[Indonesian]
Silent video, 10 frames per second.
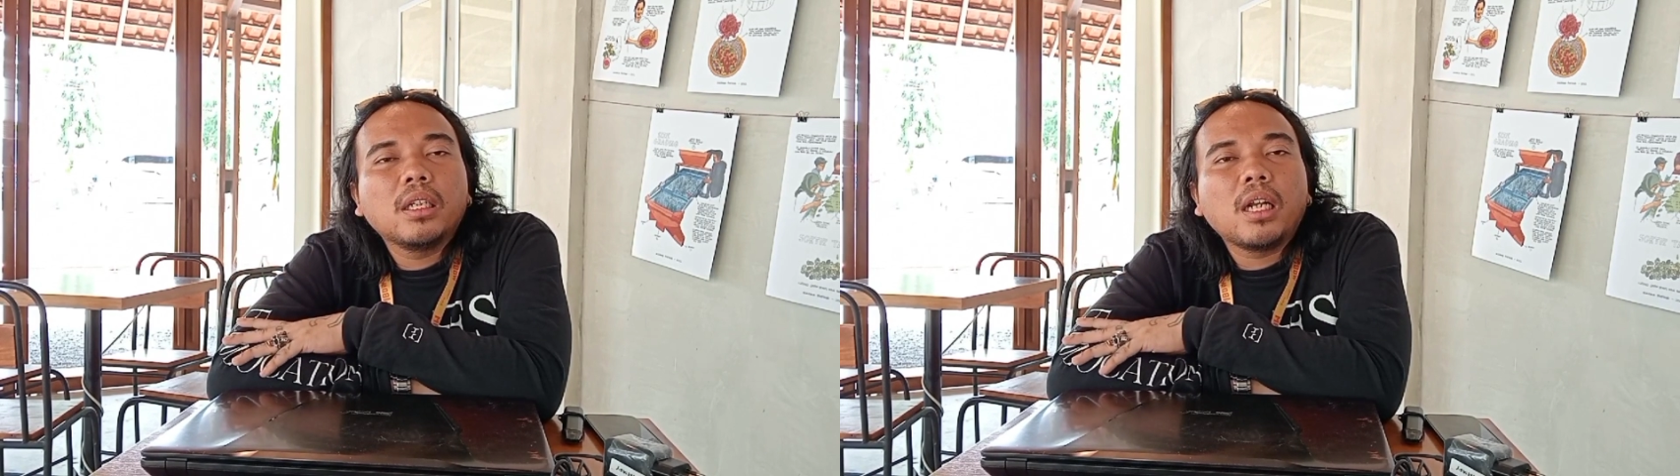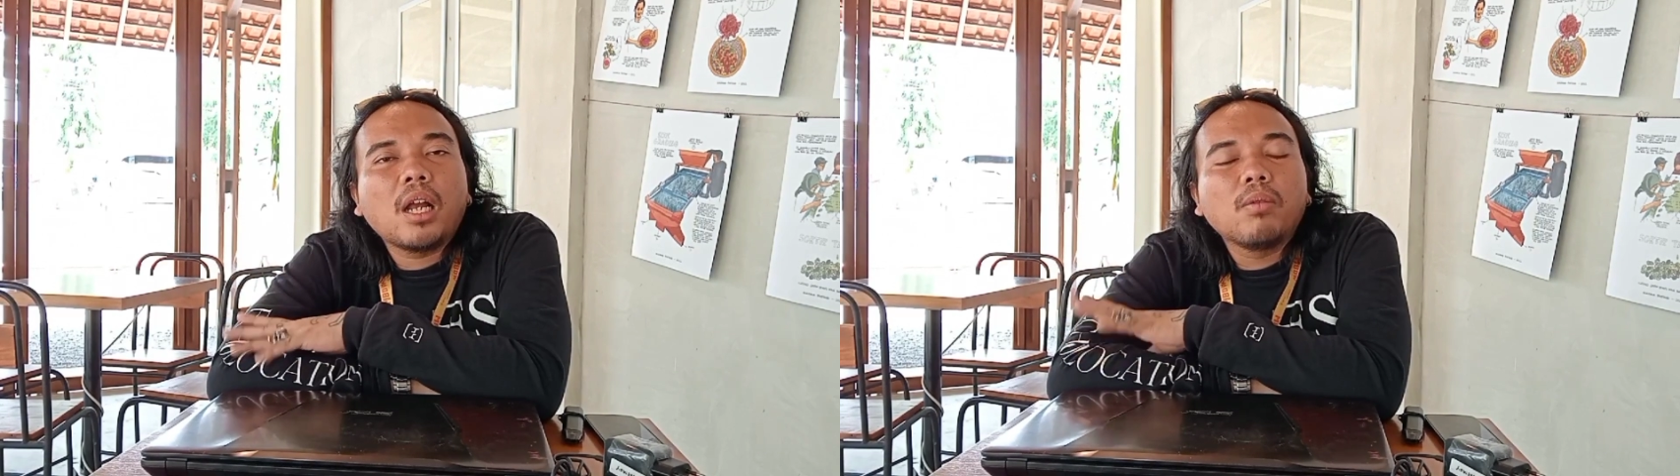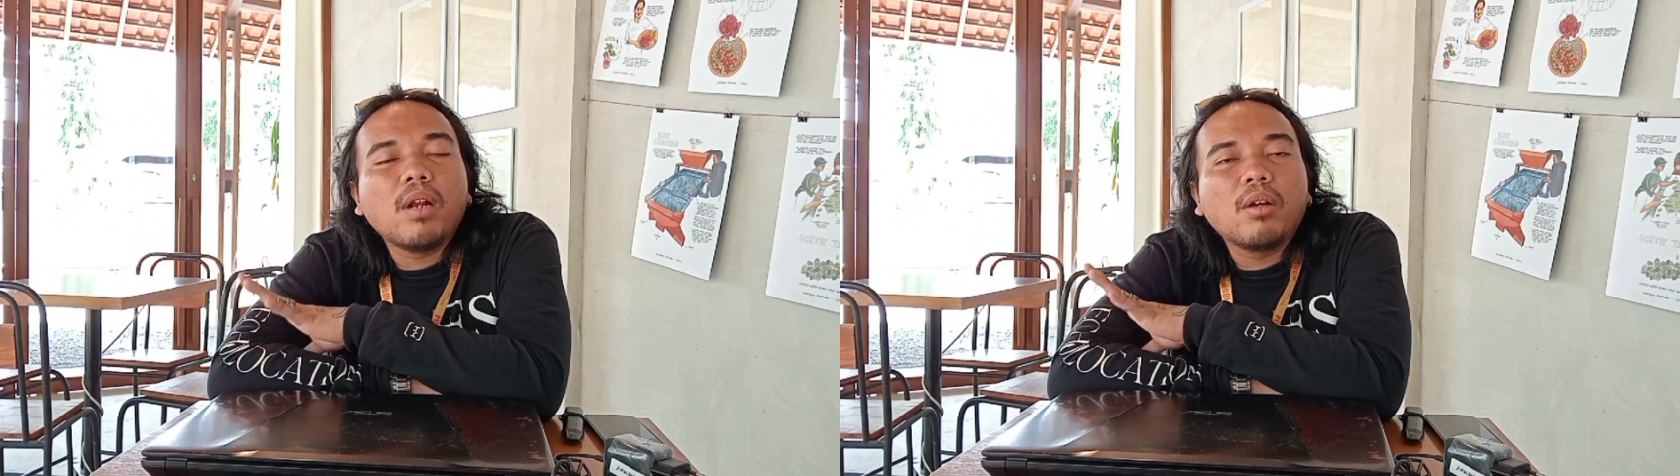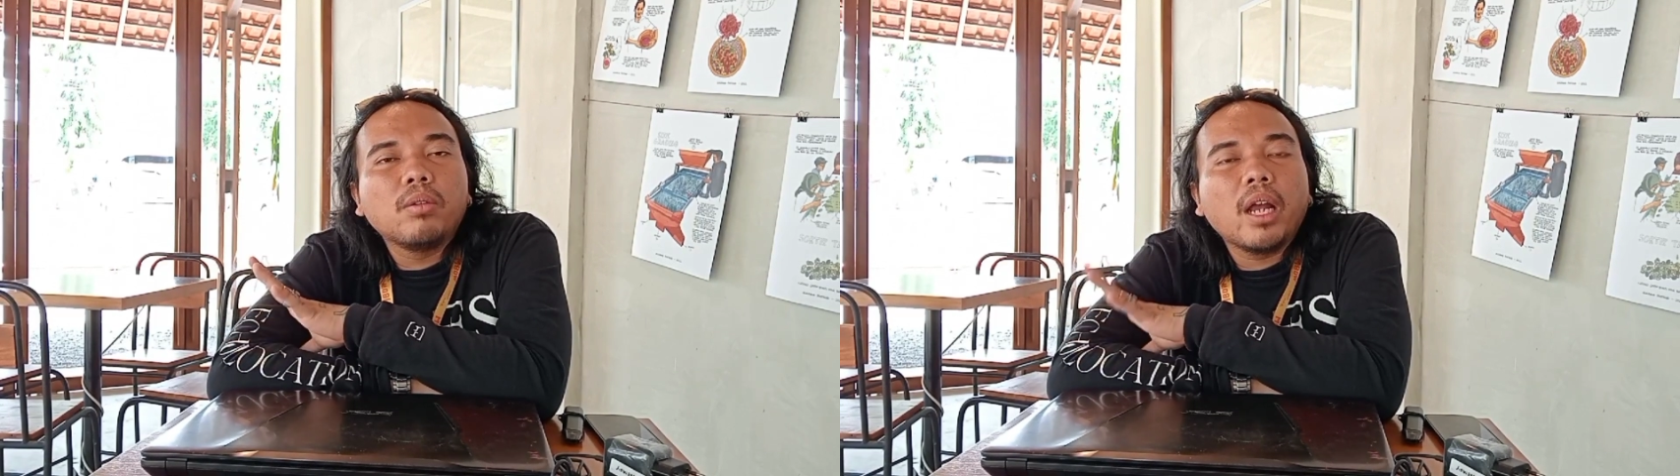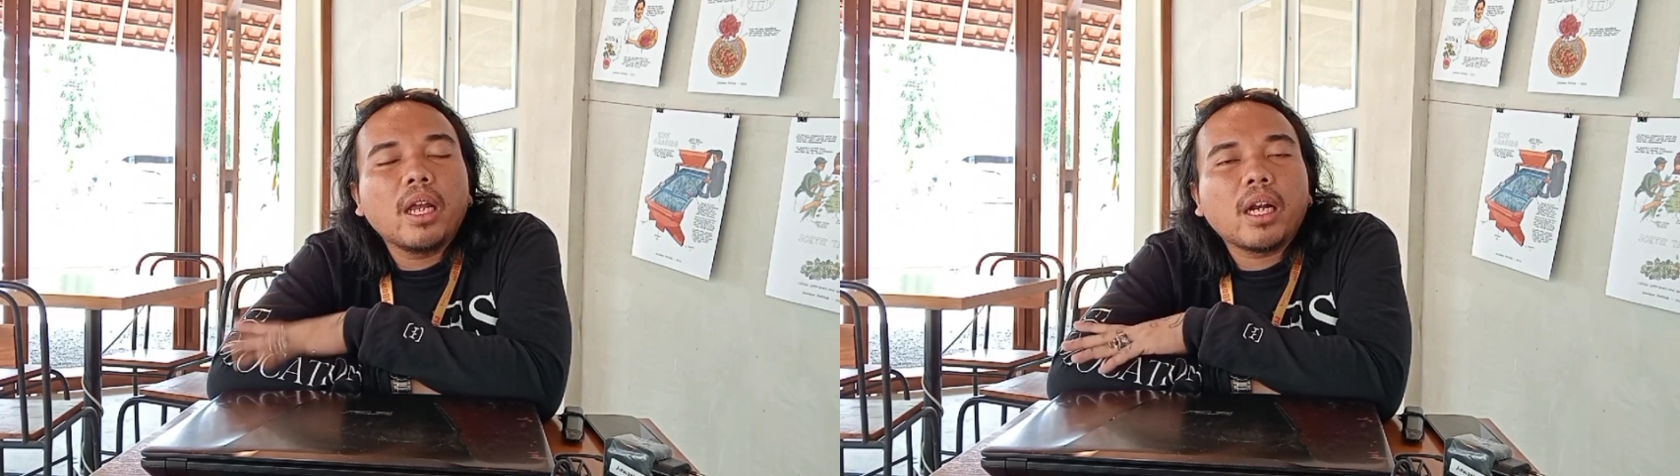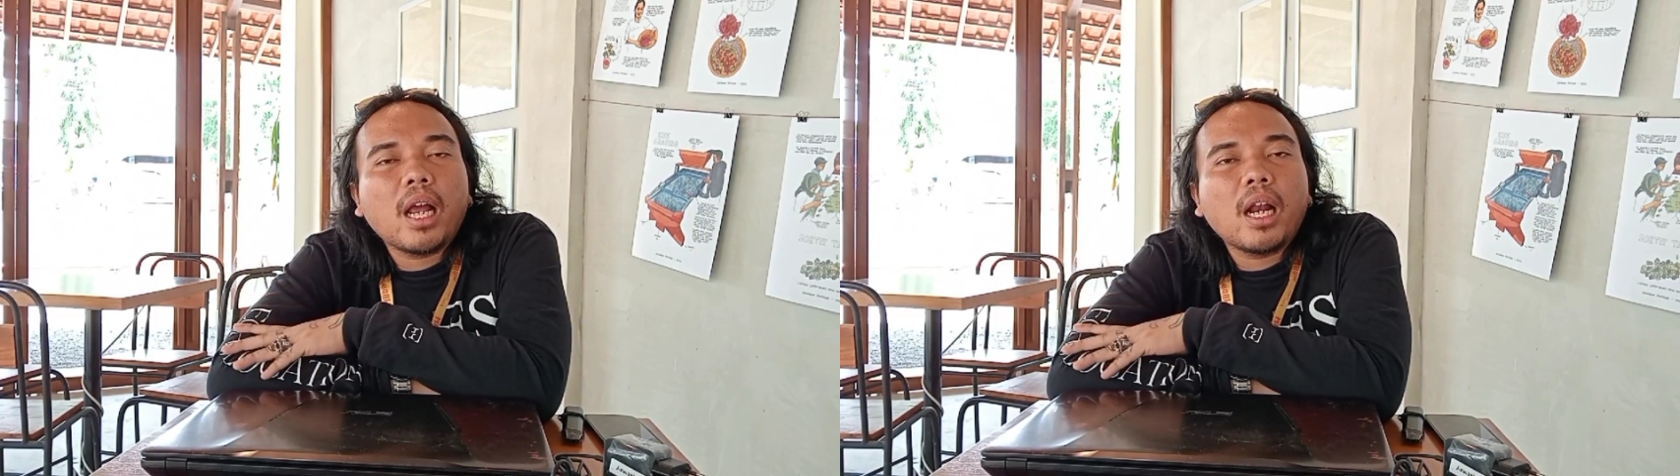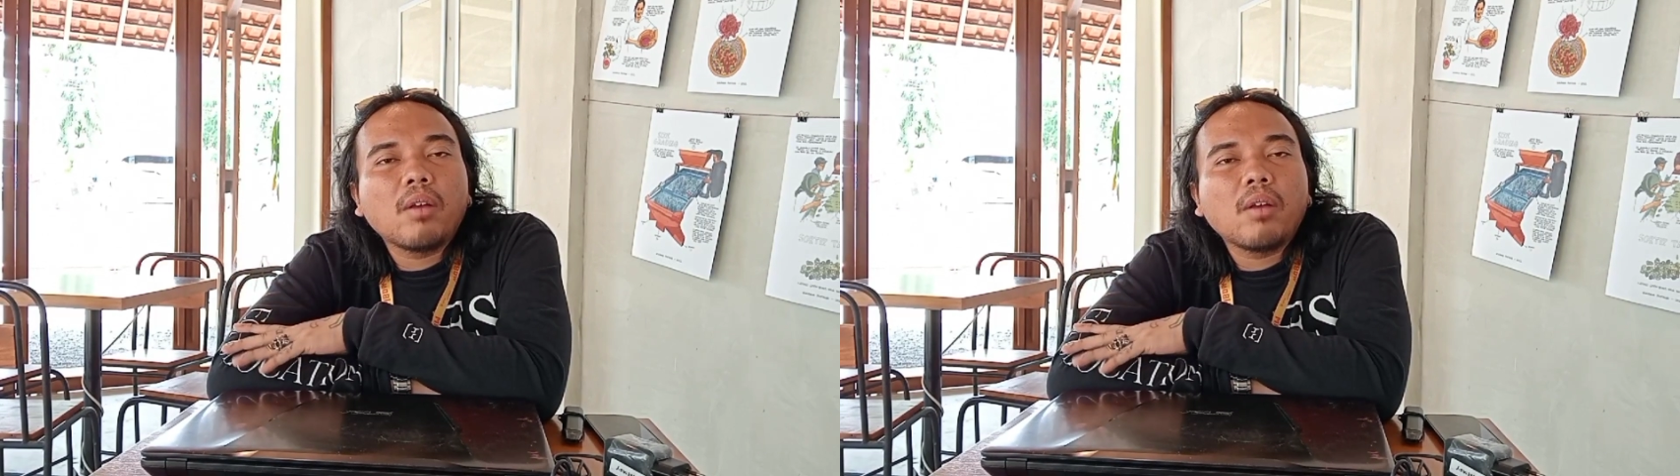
lagu-lagu daerah,